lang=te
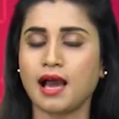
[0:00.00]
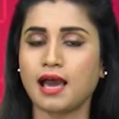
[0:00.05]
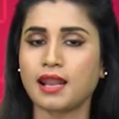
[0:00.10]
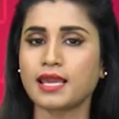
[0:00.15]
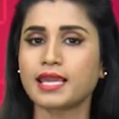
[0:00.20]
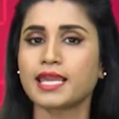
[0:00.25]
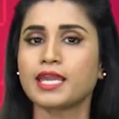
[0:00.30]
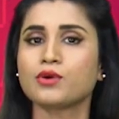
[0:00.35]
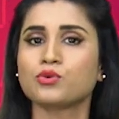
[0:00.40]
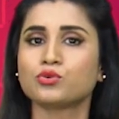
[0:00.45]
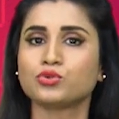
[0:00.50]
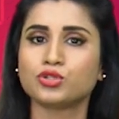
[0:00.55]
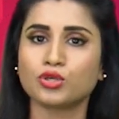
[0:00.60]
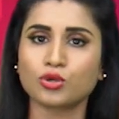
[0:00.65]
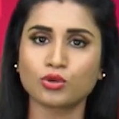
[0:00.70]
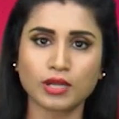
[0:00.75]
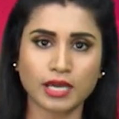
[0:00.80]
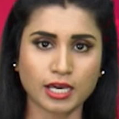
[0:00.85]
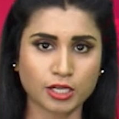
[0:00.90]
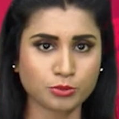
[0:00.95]
అలాగే
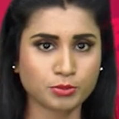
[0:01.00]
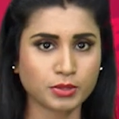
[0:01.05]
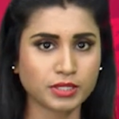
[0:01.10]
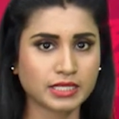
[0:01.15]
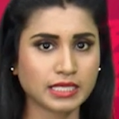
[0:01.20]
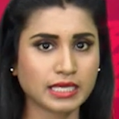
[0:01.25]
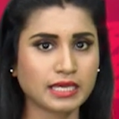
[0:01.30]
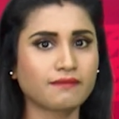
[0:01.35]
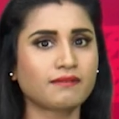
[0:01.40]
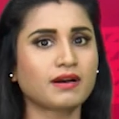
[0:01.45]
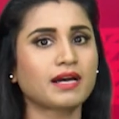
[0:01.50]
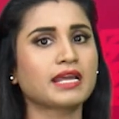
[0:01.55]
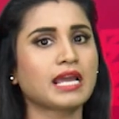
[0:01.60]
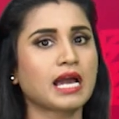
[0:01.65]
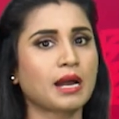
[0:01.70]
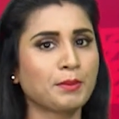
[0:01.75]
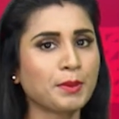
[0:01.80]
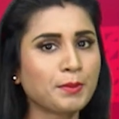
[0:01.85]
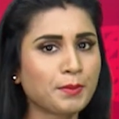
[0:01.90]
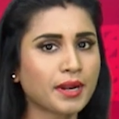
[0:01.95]
ఉద్యోగుల అనుమతి వారి
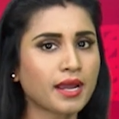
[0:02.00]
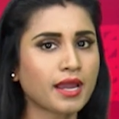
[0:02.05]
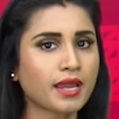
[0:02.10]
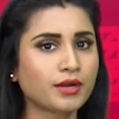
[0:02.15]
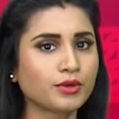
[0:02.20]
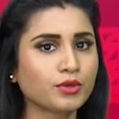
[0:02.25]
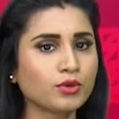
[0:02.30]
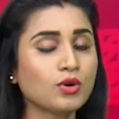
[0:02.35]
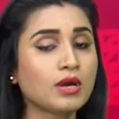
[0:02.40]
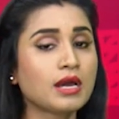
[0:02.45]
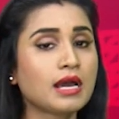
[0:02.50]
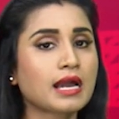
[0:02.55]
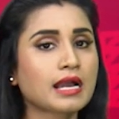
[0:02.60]
అభిప్రాయాలను